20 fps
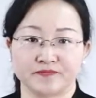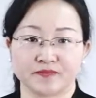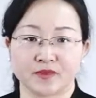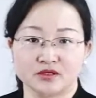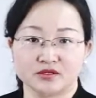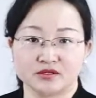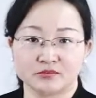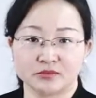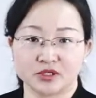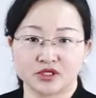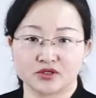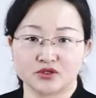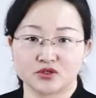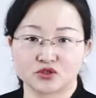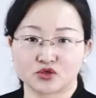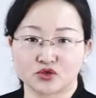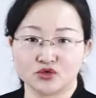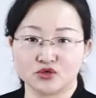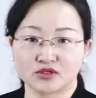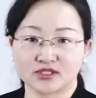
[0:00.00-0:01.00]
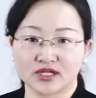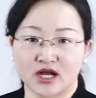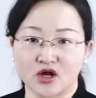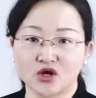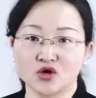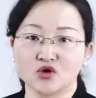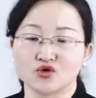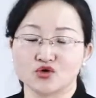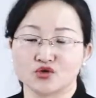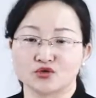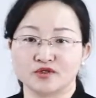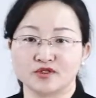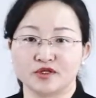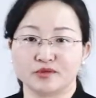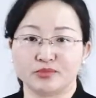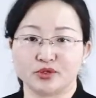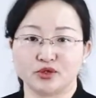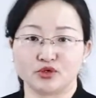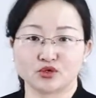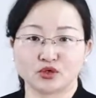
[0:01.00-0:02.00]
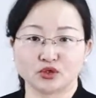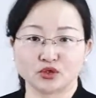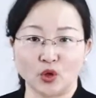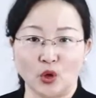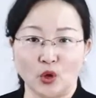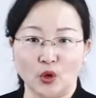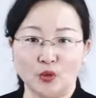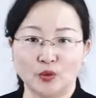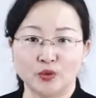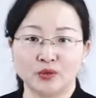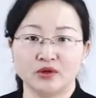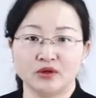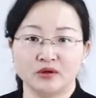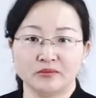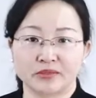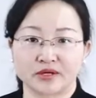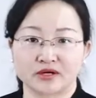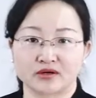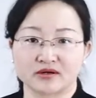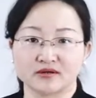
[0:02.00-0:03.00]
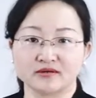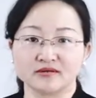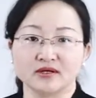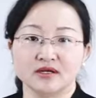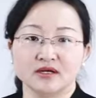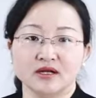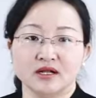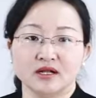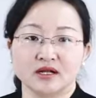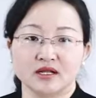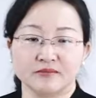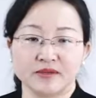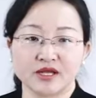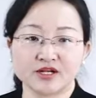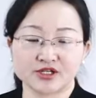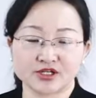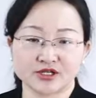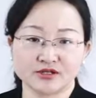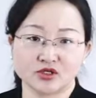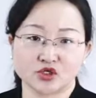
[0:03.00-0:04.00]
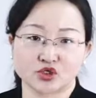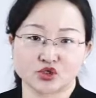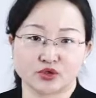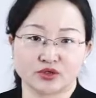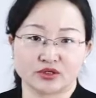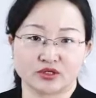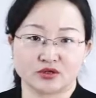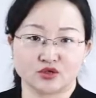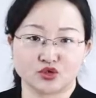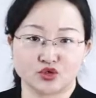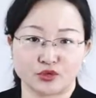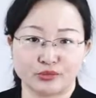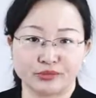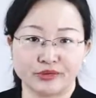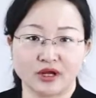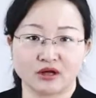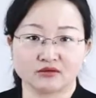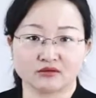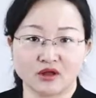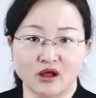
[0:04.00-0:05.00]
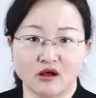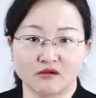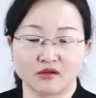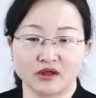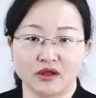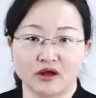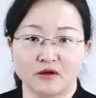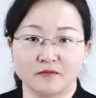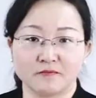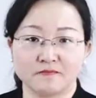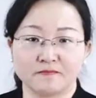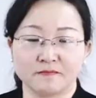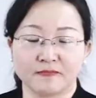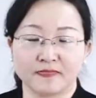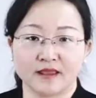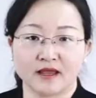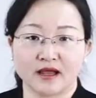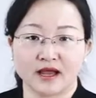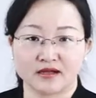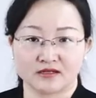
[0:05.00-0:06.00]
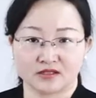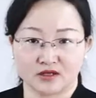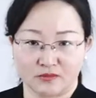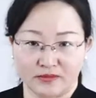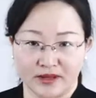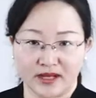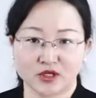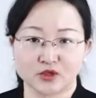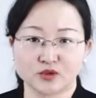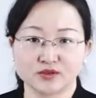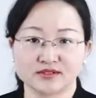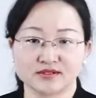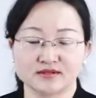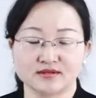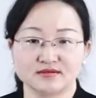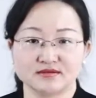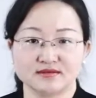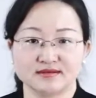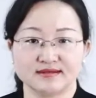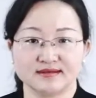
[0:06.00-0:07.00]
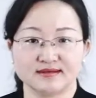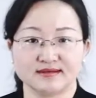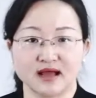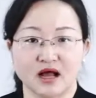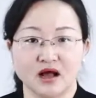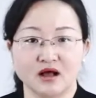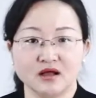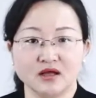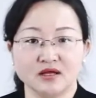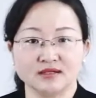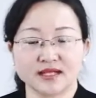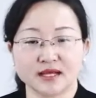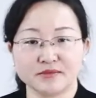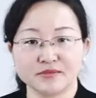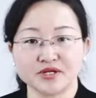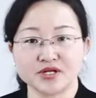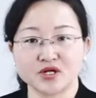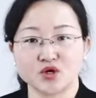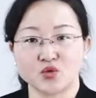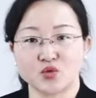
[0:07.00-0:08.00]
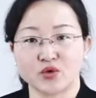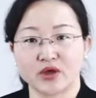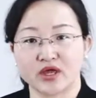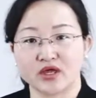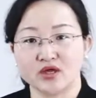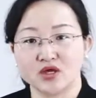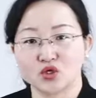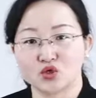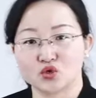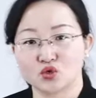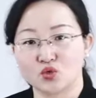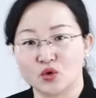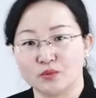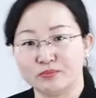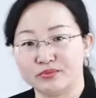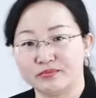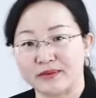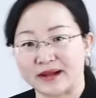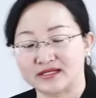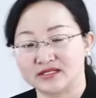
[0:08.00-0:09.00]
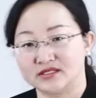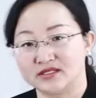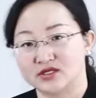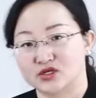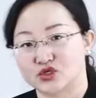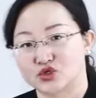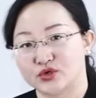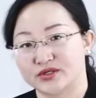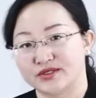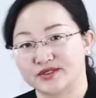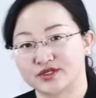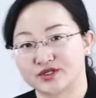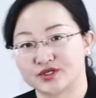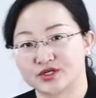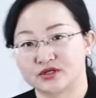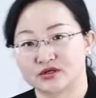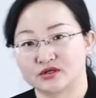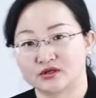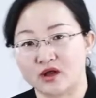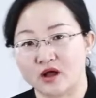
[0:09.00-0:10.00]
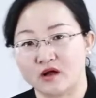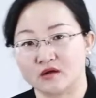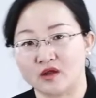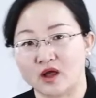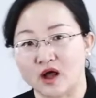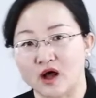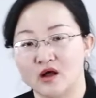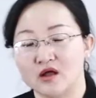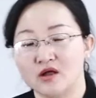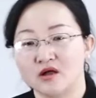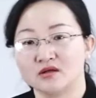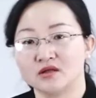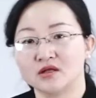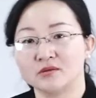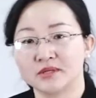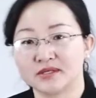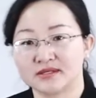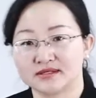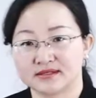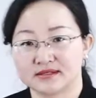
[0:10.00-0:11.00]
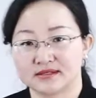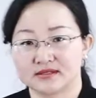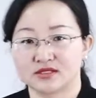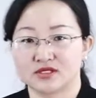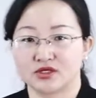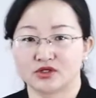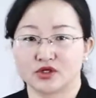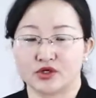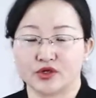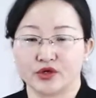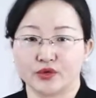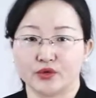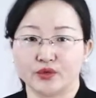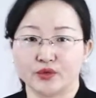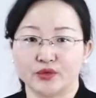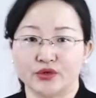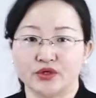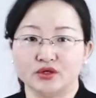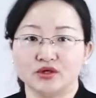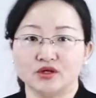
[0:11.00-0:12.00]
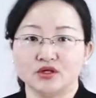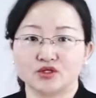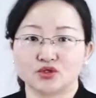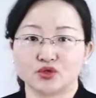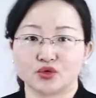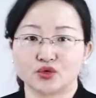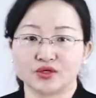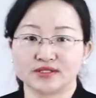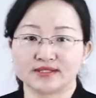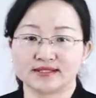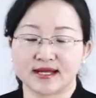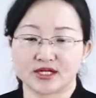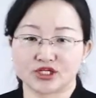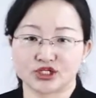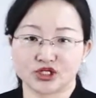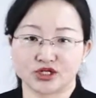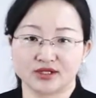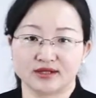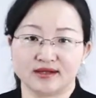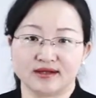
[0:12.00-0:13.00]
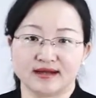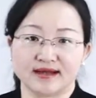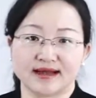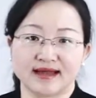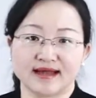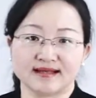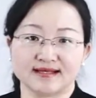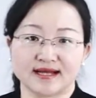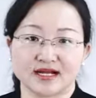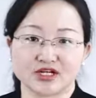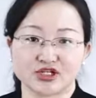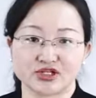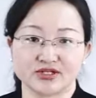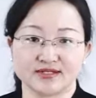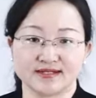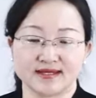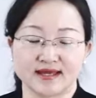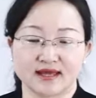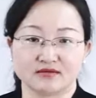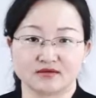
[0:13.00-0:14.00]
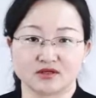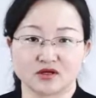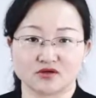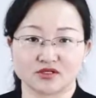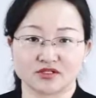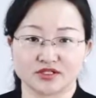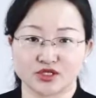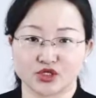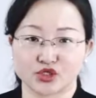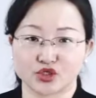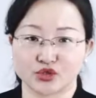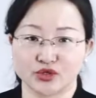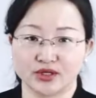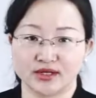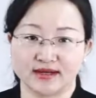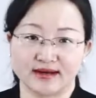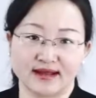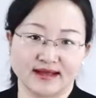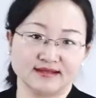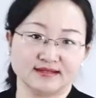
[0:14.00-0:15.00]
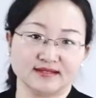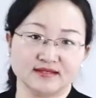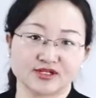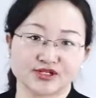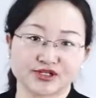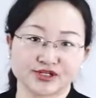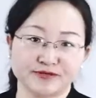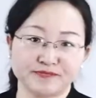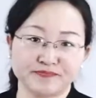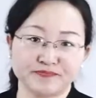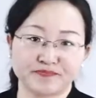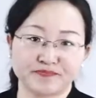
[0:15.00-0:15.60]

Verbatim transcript: 那么所有敞口容器，比如说桶、盆，里面剩的水呢，全部要倒掉。按照白俄罗斯人的信仰，他们认为如果不把这些水及时的倒掉，那么死者的灵魂就会在彻底离开家之前到这些水里来净身，